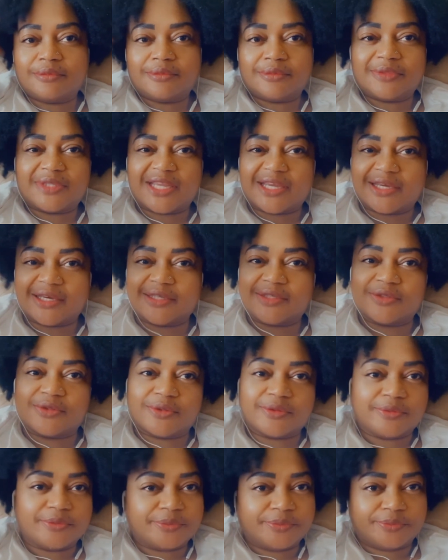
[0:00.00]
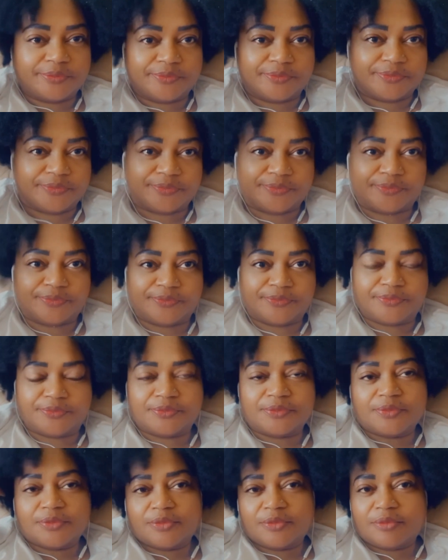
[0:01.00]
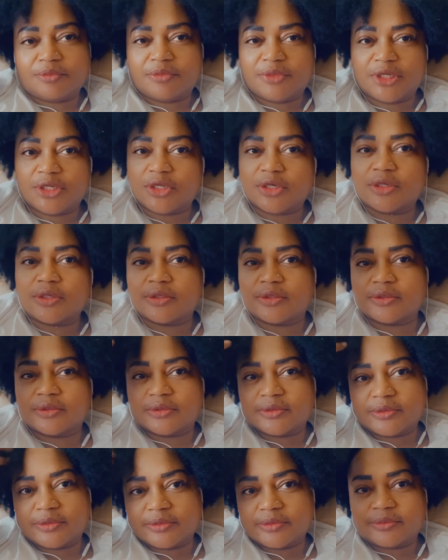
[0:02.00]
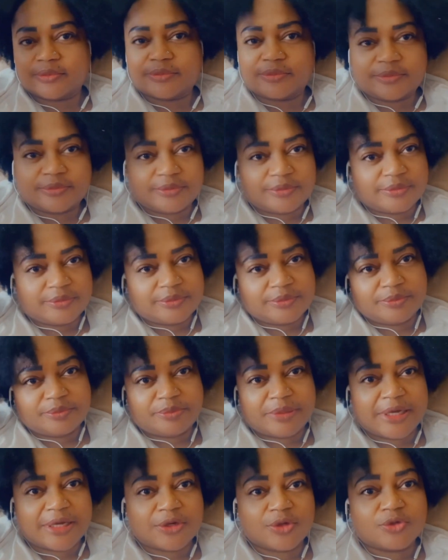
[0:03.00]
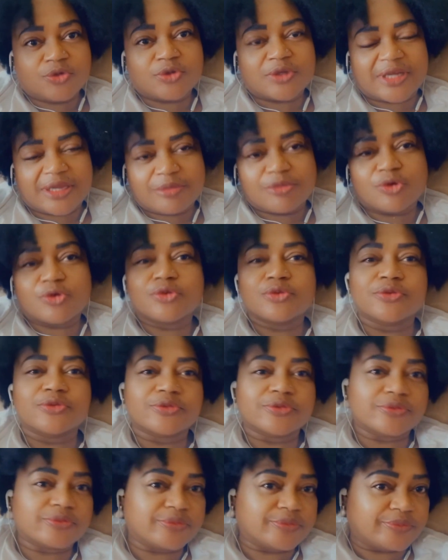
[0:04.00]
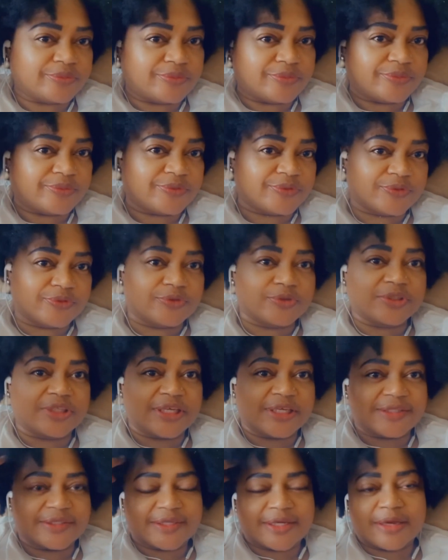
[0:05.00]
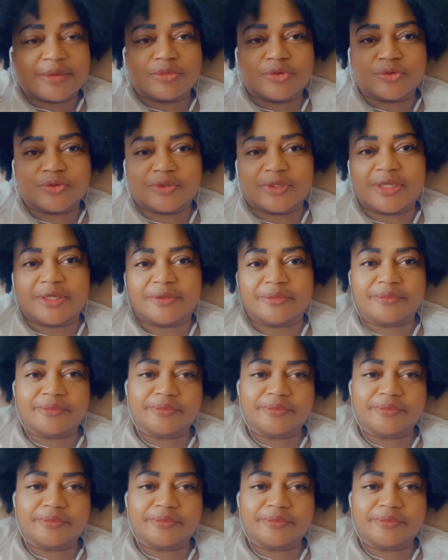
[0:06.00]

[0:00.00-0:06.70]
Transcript: T'as raison. Maintenant, parlons du Cameroun. Vous qui êtes Camerounais.